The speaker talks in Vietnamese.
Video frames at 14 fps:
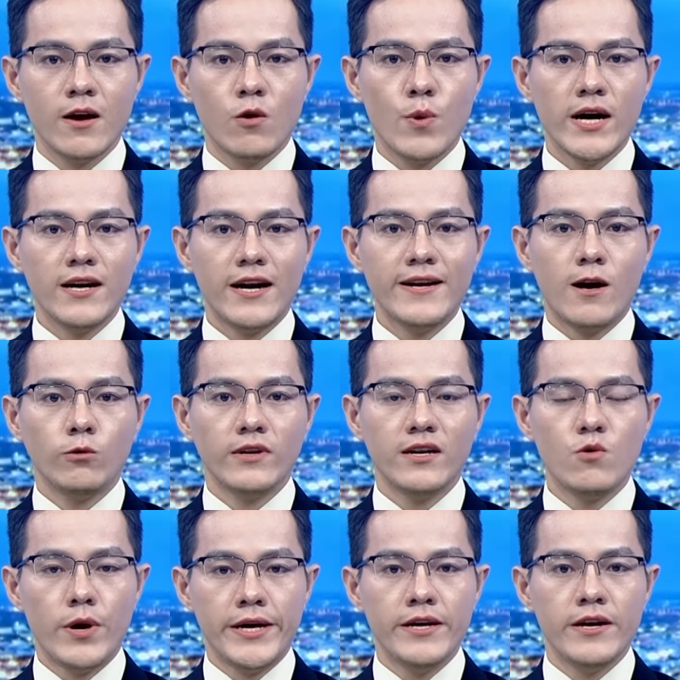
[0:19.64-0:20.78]
nguyên lãnh đạo tỉnh
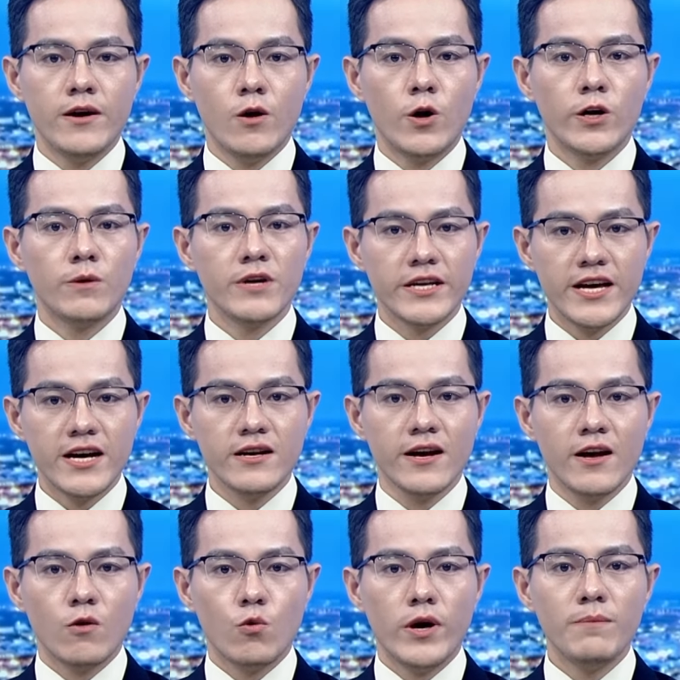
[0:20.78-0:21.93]
ủy, Hội đồng Nhân dân,
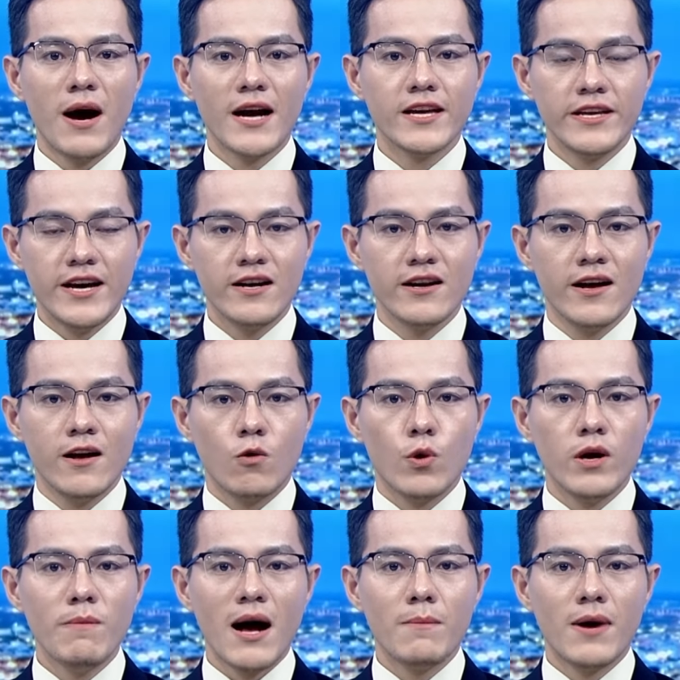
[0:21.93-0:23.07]
Ủy ban Nhân dân, Ủy
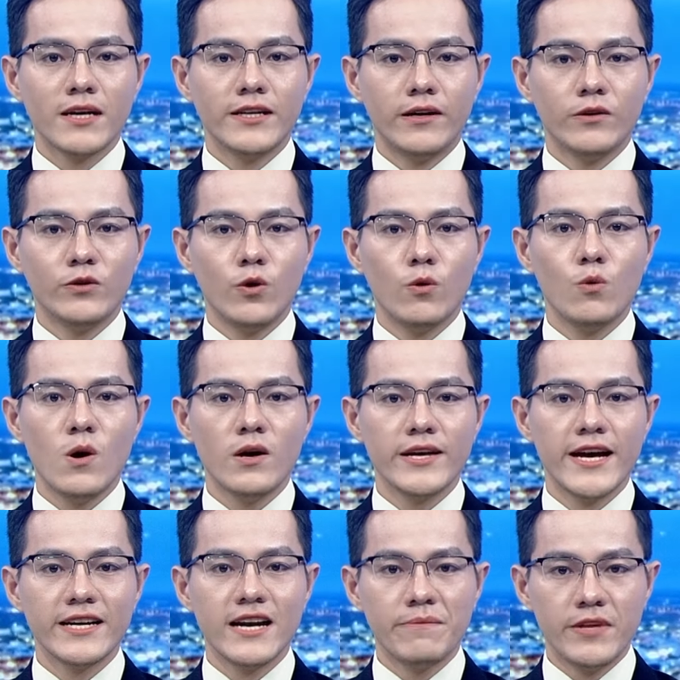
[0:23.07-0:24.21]
ban Mặt trận Tổ quốc
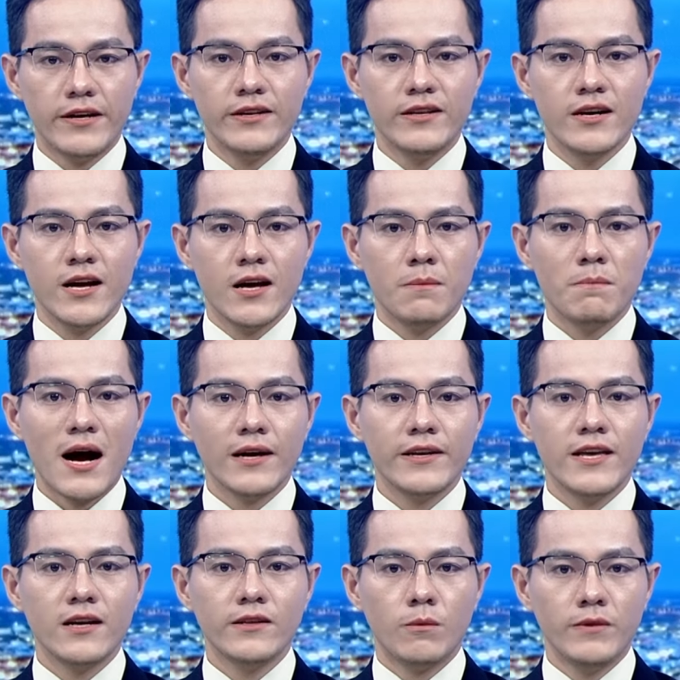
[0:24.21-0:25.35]
Việt Nam tỉnh, Ban
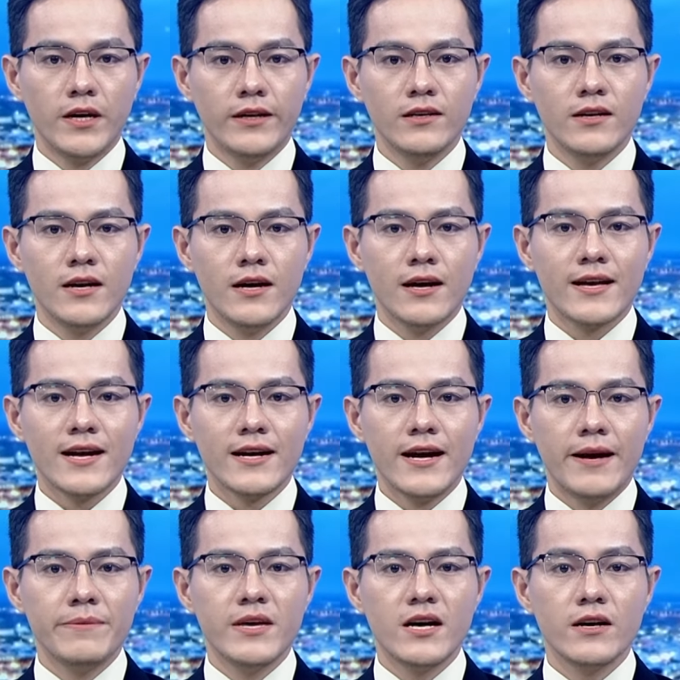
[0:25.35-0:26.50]
dân tộc tỉnh, các nghệ
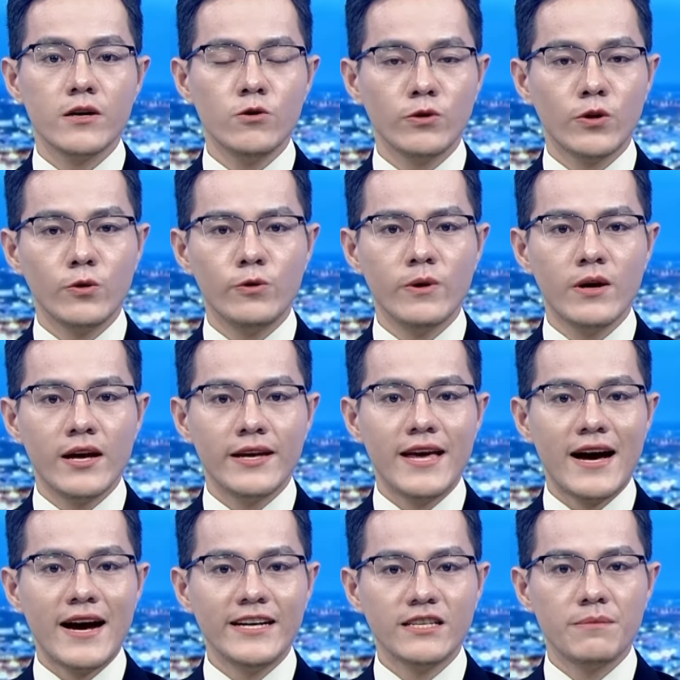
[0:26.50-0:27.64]
nhân ưu tú và
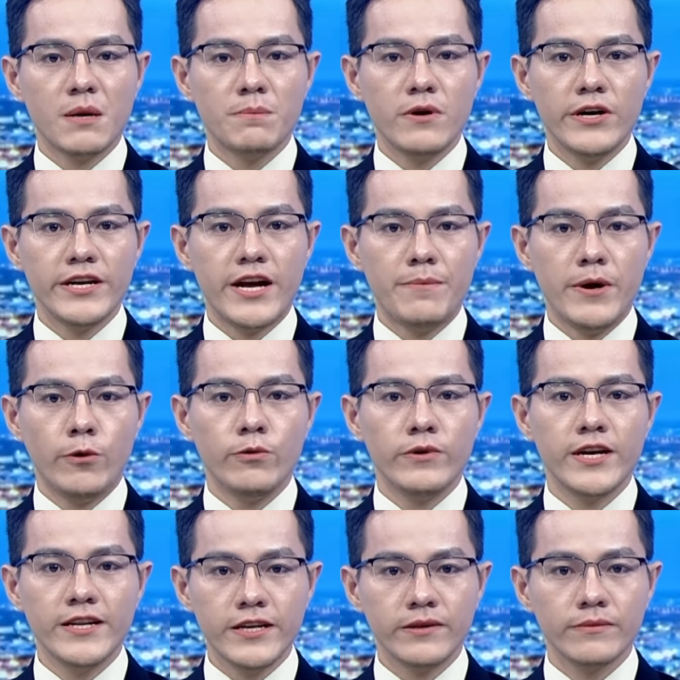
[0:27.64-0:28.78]
hai trăm năm mươi đại biểu chính
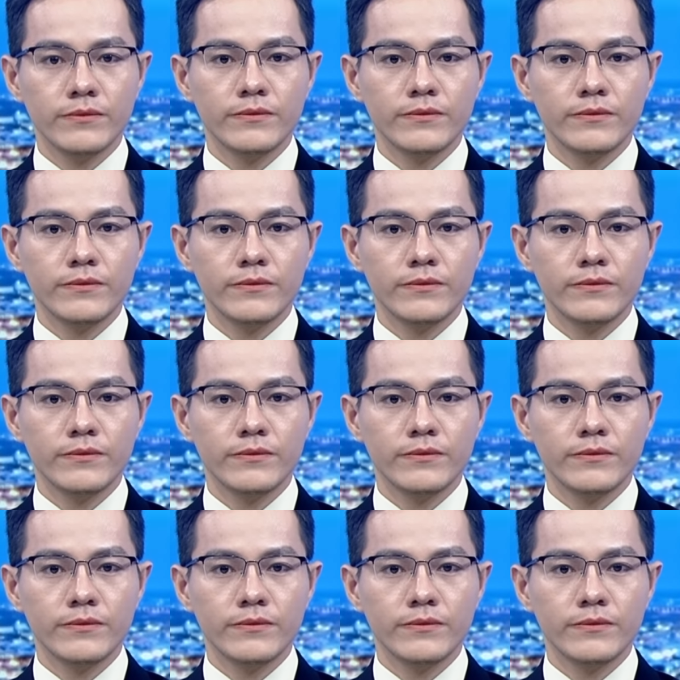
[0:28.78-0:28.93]
thức.